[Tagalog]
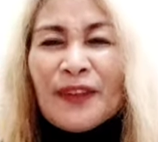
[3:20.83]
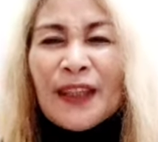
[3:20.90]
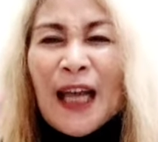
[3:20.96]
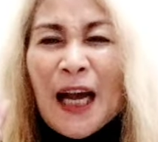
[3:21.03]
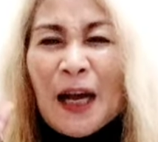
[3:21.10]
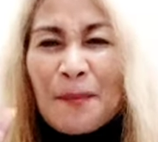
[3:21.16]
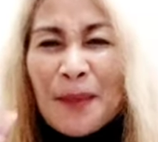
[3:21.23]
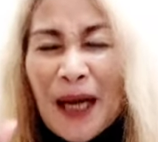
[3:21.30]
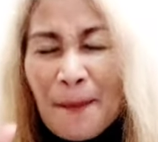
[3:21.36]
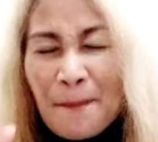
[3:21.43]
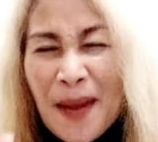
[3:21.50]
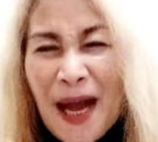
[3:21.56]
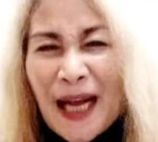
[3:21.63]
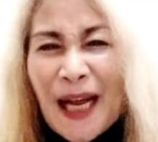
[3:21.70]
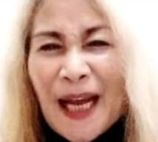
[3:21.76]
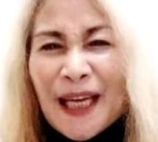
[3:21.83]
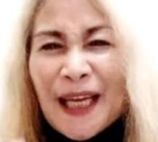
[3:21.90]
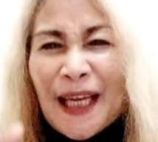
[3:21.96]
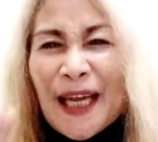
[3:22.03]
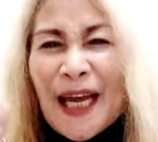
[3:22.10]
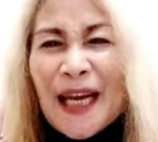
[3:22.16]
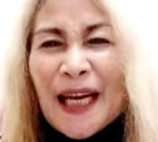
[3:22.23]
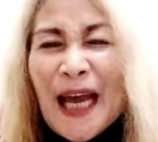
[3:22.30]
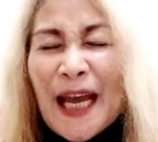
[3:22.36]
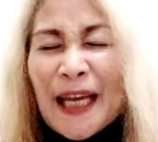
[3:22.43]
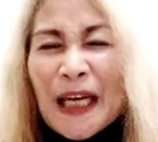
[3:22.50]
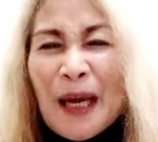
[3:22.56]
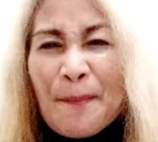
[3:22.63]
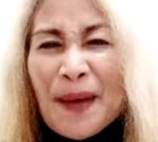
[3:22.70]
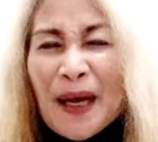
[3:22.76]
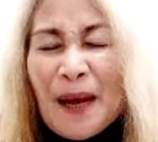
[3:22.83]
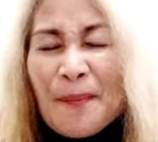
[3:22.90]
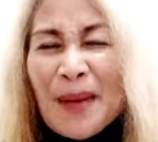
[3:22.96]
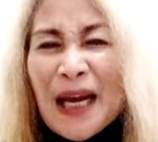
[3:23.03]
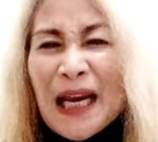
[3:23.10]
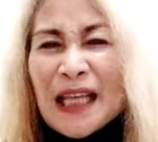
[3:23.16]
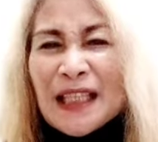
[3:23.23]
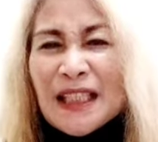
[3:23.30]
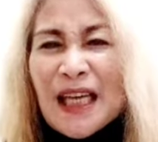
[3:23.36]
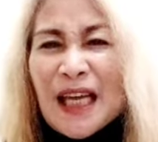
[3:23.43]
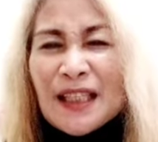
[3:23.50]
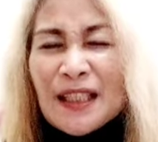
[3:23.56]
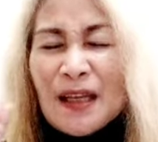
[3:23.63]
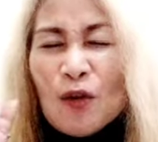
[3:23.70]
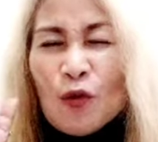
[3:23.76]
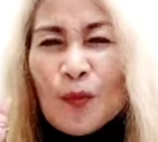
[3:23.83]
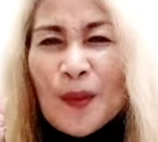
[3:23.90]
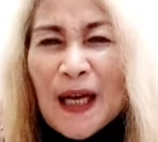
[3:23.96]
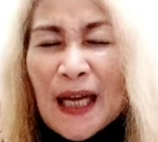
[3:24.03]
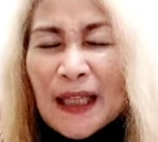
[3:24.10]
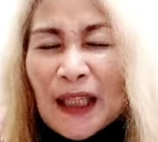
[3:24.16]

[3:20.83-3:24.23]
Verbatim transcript: na ang mga bagay na yan ay napakamalas yan sa loob ng